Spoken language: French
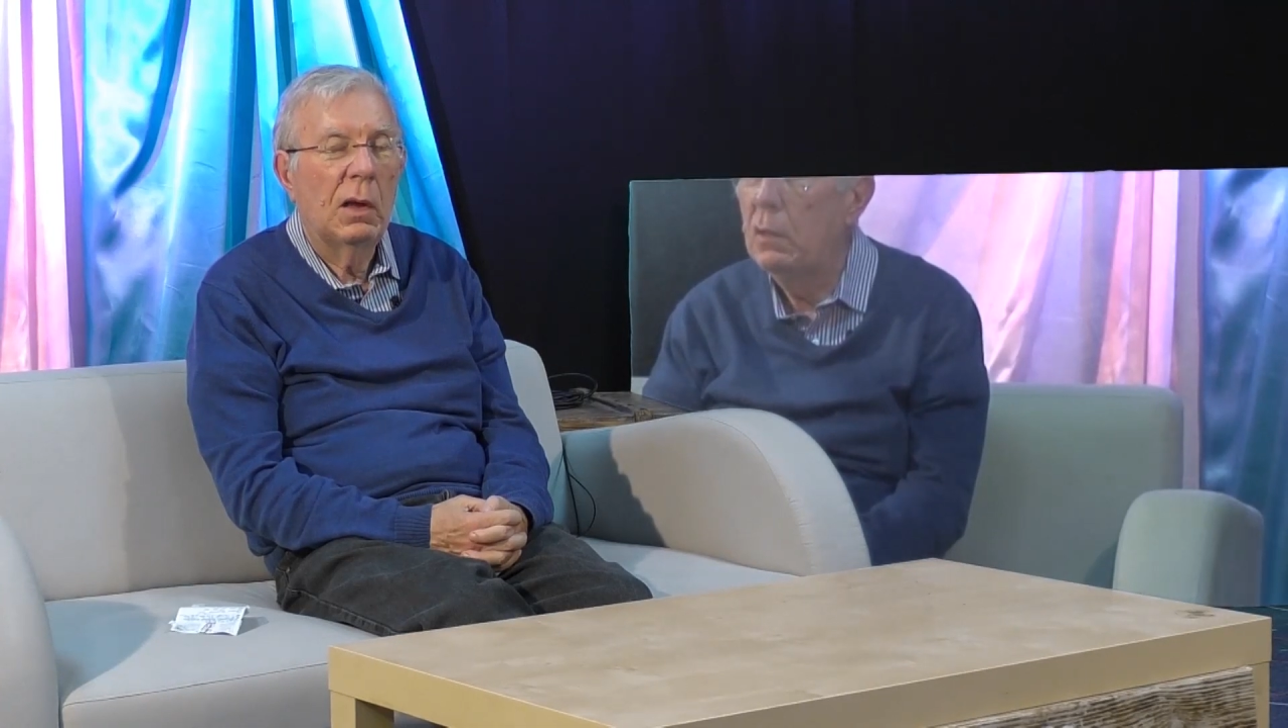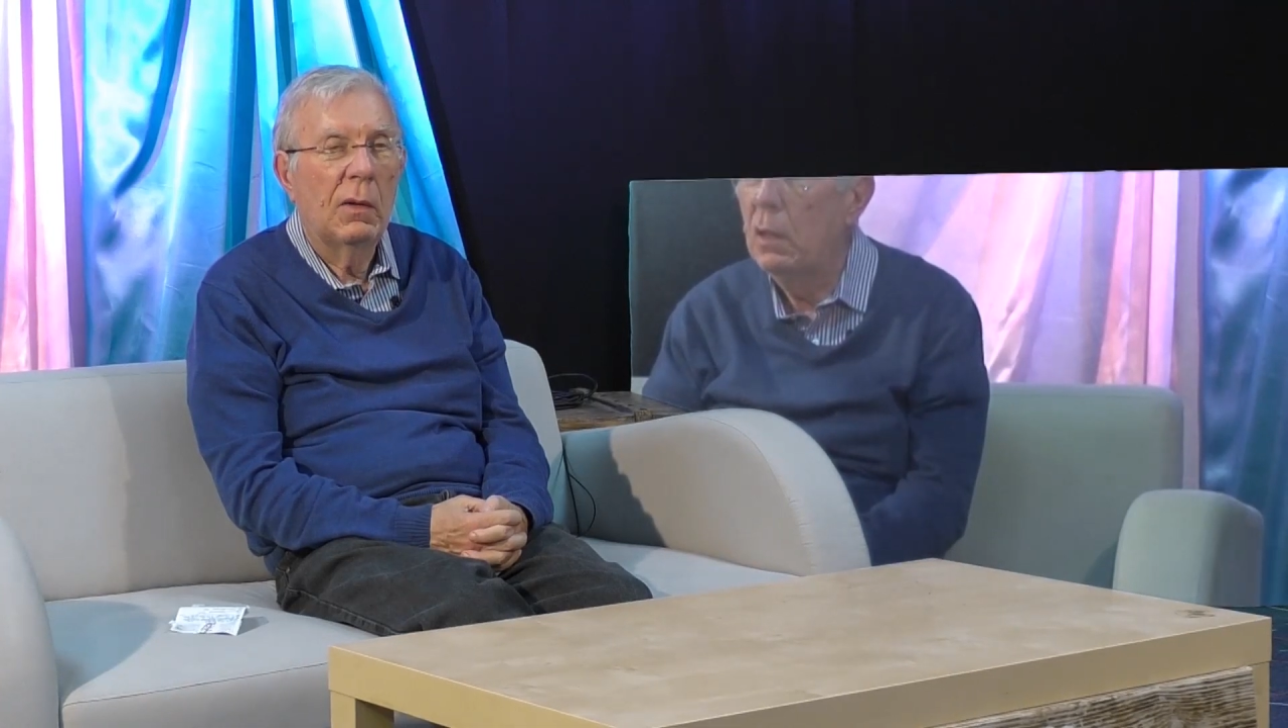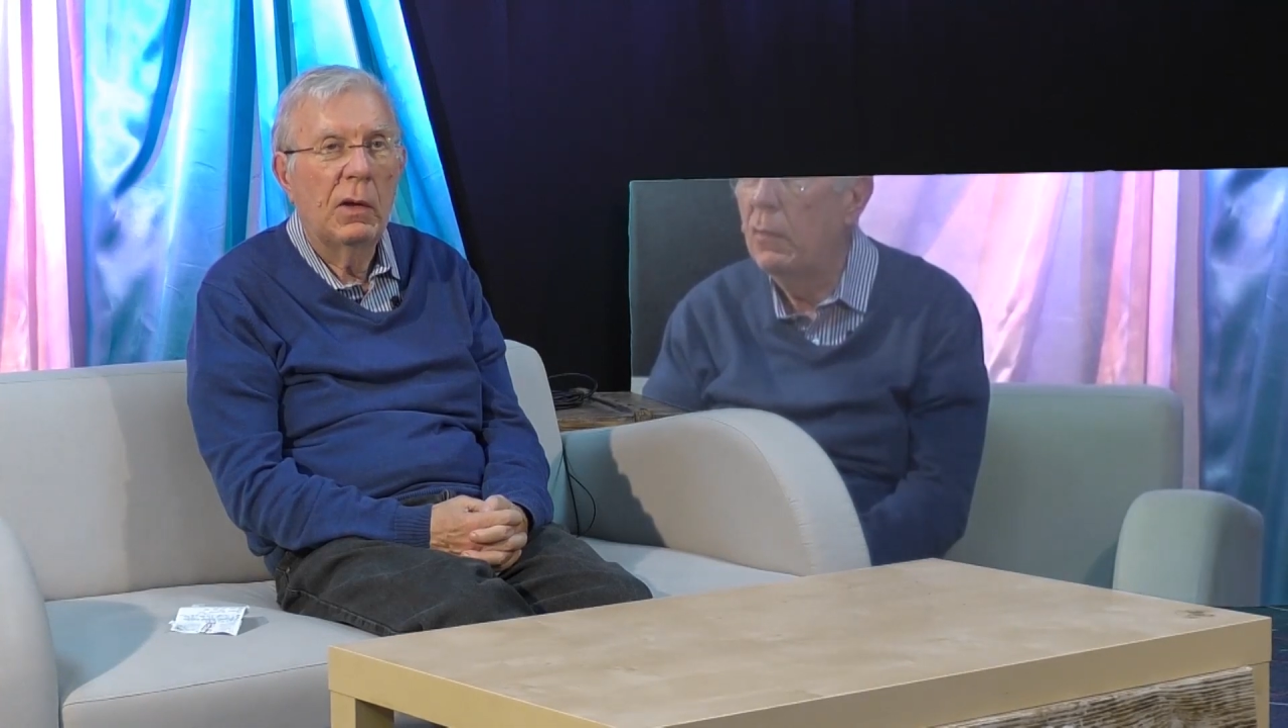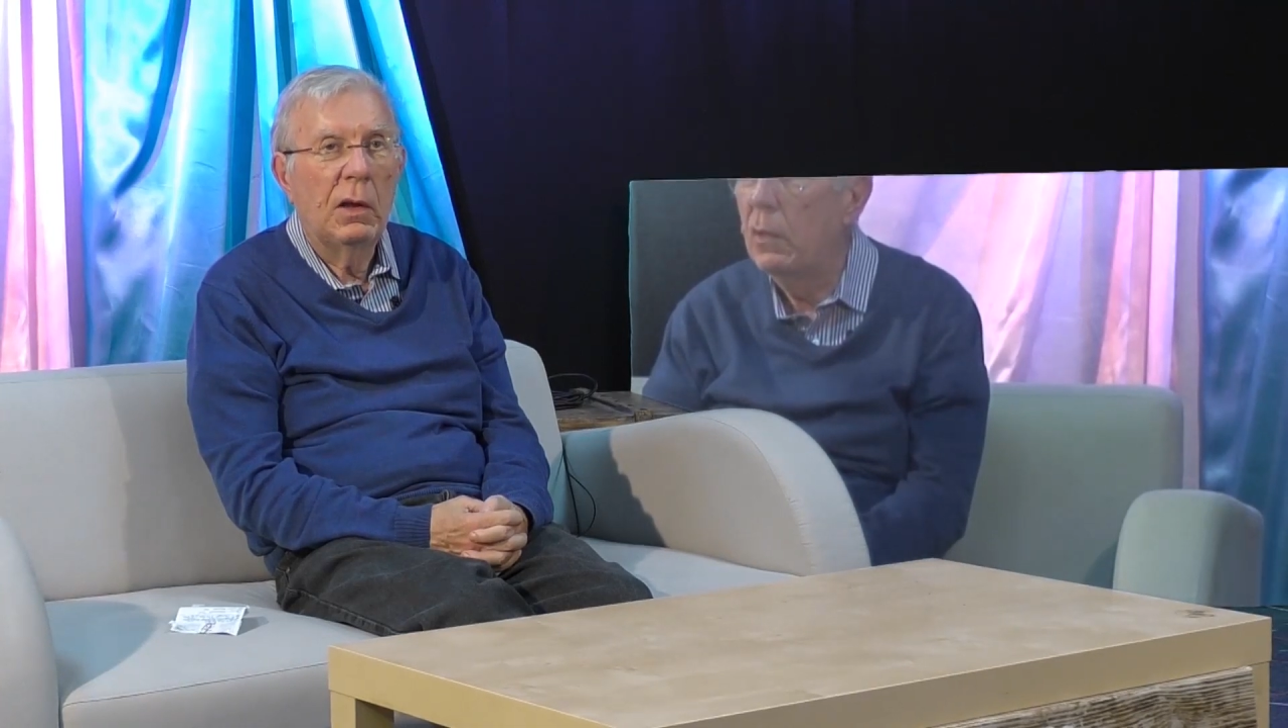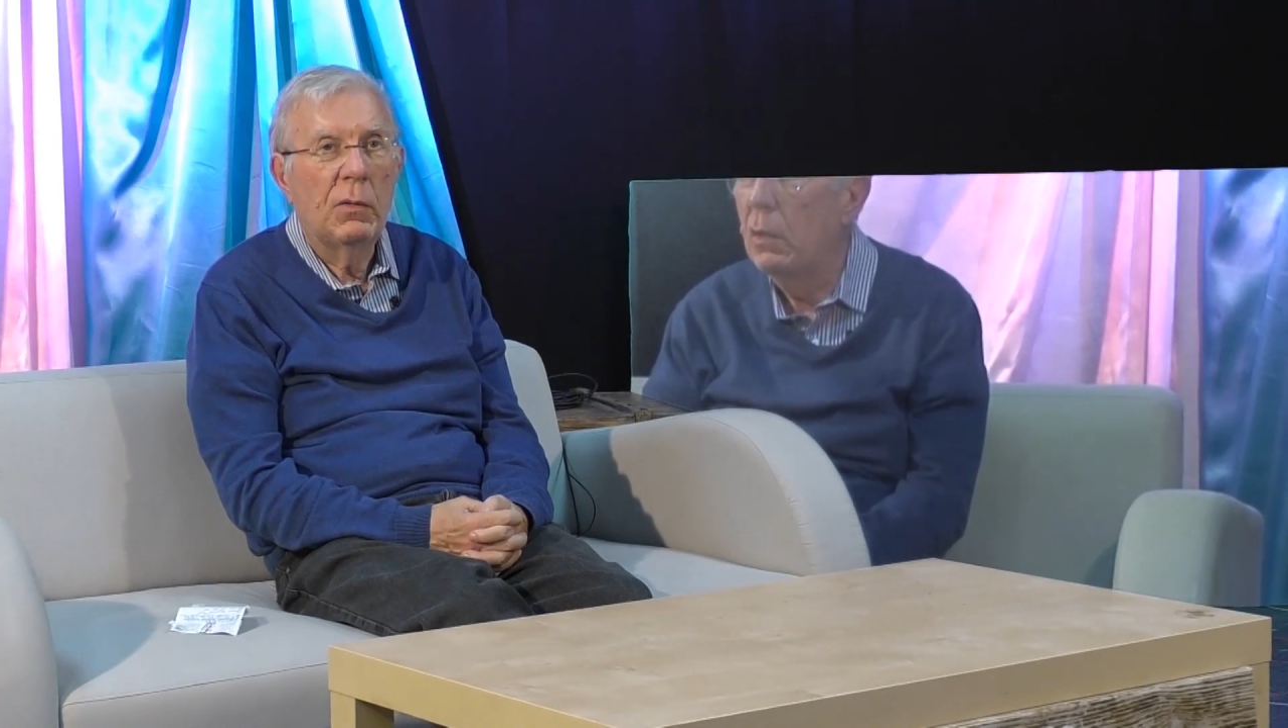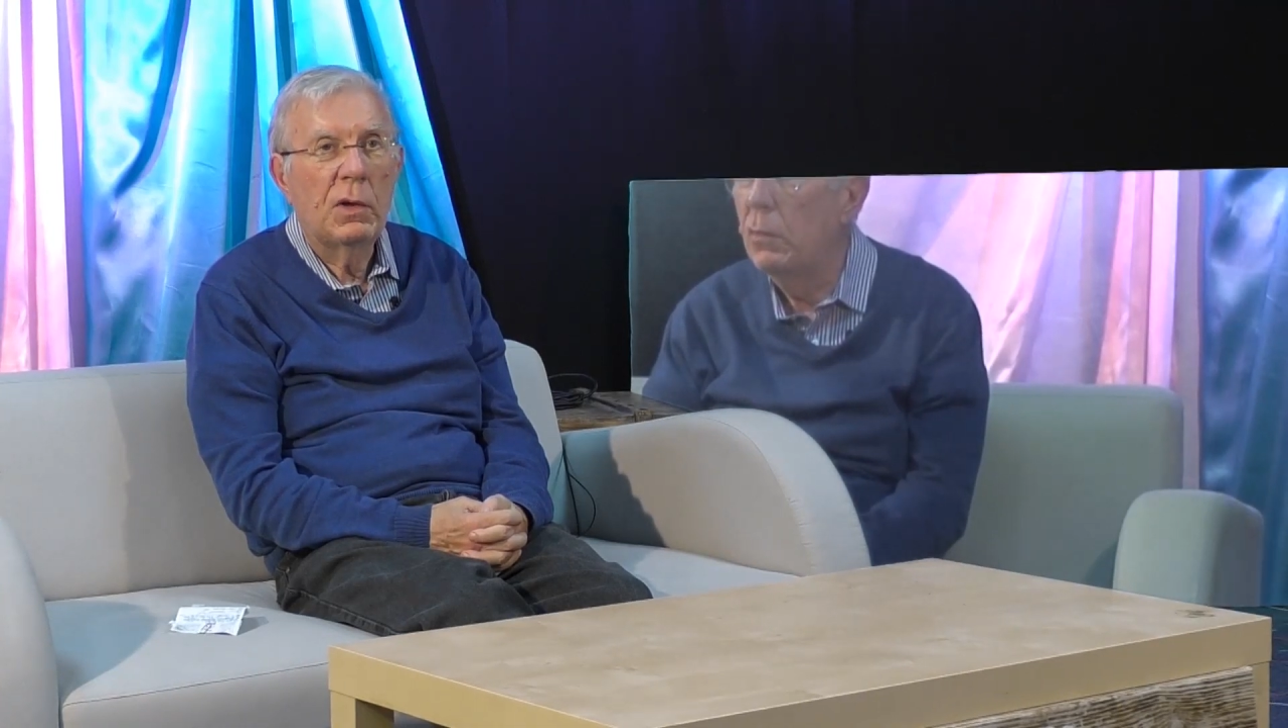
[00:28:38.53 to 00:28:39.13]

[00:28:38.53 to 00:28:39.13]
travailler